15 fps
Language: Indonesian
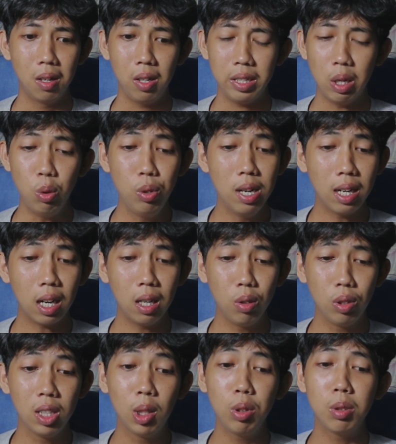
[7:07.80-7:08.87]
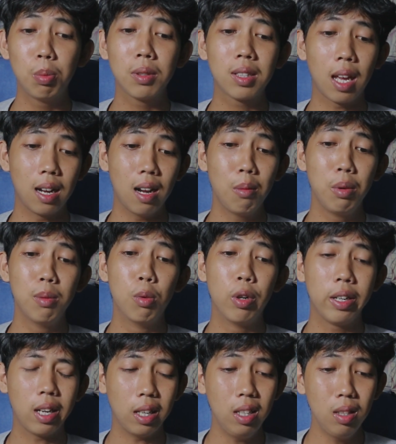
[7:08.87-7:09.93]
Ya udah kalau gitu cepetan ambil
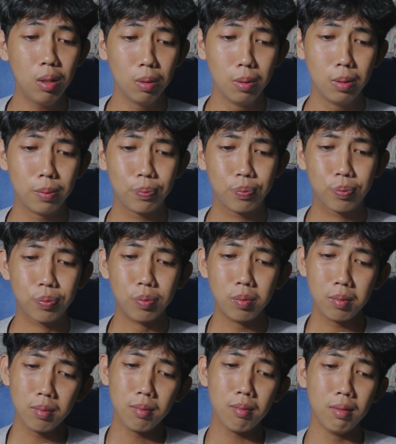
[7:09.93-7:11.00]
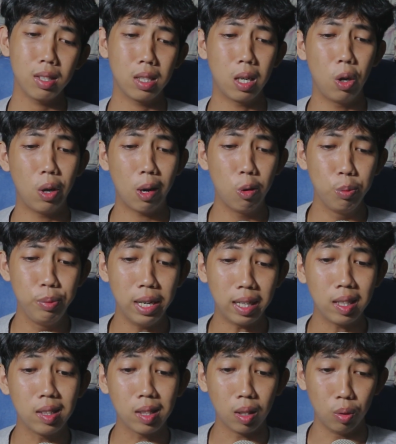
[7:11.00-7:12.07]
boneka itu Kalau kamu
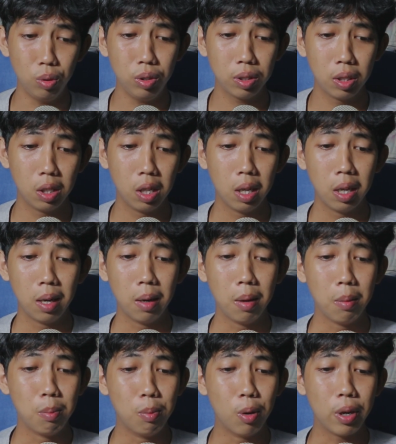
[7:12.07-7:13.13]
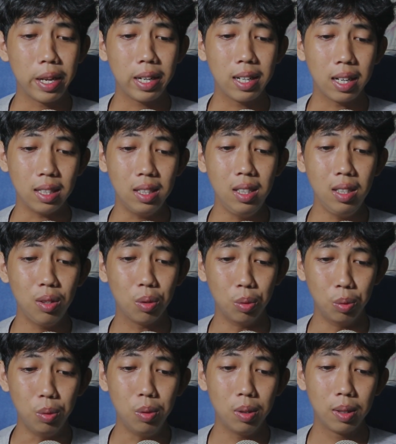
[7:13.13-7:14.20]
biarin terus Boneka
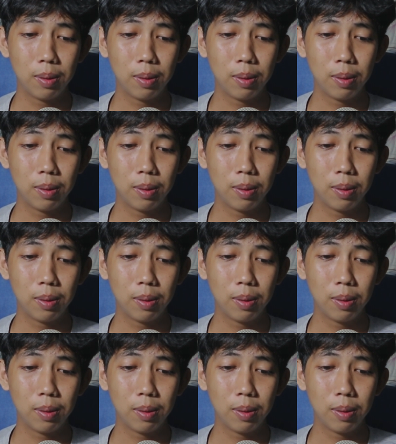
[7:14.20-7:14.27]
itu